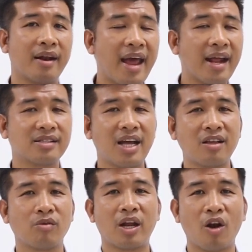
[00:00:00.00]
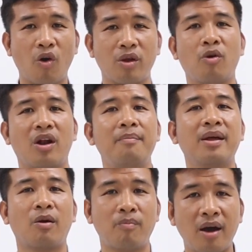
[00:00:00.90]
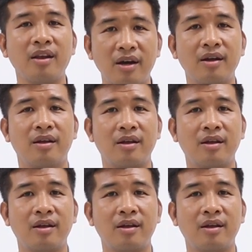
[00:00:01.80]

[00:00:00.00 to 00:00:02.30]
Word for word: đan sắt chúng ta đổ cho một lớp bê tông mới nữa